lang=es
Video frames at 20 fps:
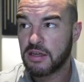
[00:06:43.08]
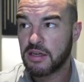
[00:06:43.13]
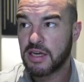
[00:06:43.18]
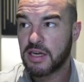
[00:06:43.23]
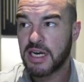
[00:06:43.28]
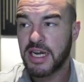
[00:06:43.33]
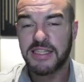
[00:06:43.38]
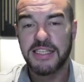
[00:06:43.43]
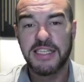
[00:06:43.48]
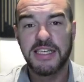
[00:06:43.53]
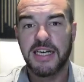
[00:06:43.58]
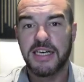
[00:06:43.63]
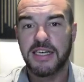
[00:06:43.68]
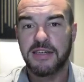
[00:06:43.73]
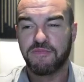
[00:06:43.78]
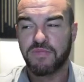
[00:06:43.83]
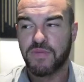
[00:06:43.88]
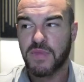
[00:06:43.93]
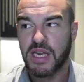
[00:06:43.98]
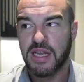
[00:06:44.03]
La
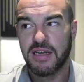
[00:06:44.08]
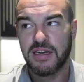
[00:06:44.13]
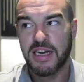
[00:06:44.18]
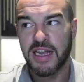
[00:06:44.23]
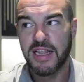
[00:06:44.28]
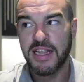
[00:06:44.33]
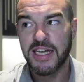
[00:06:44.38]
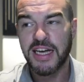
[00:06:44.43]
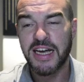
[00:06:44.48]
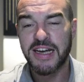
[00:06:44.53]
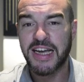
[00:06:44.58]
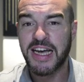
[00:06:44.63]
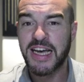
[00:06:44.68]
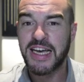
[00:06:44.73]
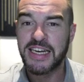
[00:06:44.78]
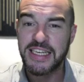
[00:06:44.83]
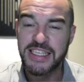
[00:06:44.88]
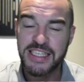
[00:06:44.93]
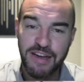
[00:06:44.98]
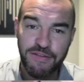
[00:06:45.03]
tira, la deja
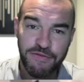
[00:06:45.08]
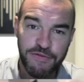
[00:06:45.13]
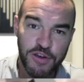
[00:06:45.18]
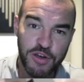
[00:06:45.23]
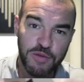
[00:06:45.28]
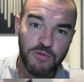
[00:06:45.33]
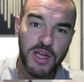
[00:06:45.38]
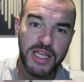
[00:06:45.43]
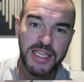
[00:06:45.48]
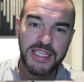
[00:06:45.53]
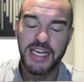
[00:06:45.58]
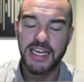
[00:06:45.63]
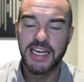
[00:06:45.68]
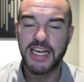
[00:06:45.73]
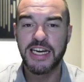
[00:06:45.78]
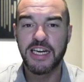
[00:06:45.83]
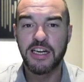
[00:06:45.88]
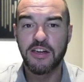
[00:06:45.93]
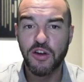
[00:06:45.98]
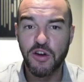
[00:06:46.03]
caer, esa fórmula de
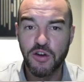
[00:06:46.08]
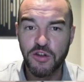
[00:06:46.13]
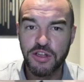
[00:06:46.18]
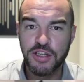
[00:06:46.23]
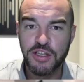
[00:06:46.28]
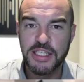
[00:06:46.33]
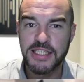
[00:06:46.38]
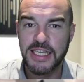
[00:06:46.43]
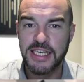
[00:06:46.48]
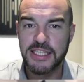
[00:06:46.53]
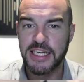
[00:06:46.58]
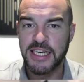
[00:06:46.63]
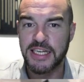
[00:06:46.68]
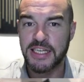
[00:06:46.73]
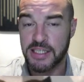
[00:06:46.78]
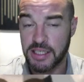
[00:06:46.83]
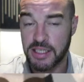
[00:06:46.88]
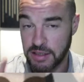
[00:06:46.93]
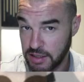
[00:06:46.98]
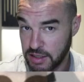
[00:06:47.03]
sacar el codo desde
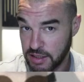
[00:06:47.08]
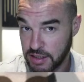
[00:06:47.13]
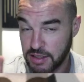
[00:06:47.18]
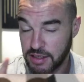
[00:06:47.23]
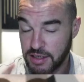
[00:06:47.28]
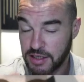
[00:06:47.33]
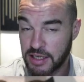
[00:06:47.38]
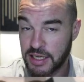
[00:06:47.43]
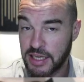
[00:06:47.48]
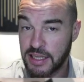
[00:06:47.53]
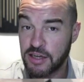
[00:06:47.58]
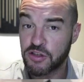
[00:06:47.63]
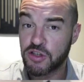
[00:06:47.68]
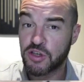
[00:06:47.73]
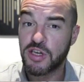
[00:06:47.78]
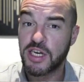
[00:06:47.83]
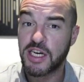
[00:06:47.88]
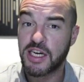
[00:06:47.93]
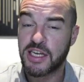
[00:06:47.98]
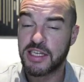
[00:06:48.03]
atrás, Quedaos
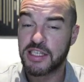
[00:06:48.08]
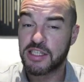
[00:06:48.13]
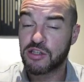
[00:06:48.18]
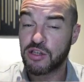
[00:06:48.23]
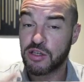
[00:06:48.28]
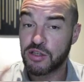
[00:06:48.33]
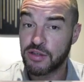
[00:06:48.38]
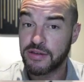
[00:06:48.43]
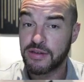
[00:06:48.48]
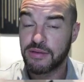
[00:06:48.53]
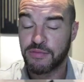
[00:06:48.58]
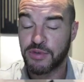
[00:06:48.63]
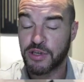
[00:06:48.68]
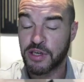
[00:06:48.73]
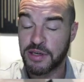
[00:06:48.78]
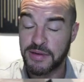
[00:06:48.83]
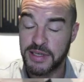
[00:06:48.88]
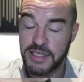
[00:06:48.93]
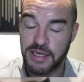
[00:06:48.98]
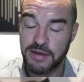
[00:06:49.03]
con el gesto
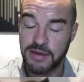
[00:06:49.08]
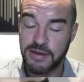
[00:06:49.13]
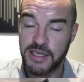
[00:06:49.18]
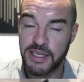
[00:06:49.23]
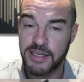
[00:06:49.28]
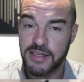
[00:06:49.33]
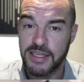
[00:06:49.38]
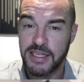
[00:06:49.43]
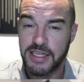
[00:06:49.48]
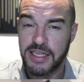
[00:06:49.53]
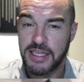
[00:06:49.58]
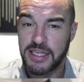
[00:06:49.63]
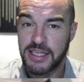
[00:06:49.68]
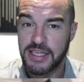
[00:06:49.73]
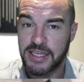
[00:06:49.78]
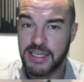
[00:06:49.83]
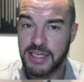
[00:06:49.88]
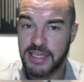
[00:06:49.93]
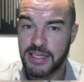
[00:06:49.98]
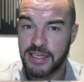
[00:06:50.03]
porque vais a ver
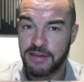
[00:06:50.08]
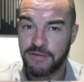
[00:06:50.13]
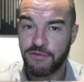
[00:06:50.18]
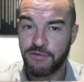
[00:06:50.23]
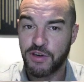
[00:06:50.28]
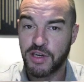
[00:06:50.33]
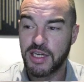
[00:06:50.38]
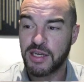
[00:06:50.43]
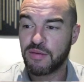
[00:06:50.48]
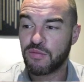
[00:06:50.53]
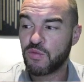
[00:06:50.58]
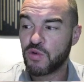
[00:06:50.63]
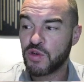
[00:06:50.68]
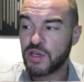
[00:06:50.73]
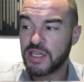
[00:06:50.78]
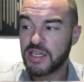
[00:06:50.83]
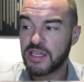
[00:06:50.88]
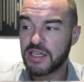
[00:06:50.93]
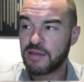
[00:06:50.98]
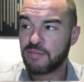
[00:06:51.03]
que fue
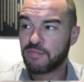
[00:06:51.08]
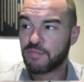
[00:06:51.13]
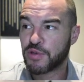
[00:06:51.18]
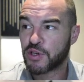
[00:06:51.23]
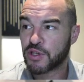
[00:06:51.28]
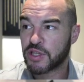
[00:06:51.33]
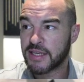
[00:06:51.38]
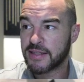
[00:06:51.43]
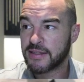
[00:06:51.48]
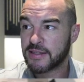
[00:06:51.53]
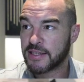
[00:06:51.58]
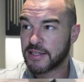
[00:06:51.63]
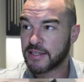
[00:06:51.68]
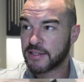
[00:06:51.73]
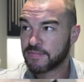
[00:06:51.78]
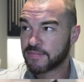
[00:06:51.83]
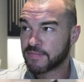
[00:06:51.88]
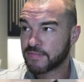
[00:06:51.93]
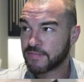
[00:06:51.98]
muy importante.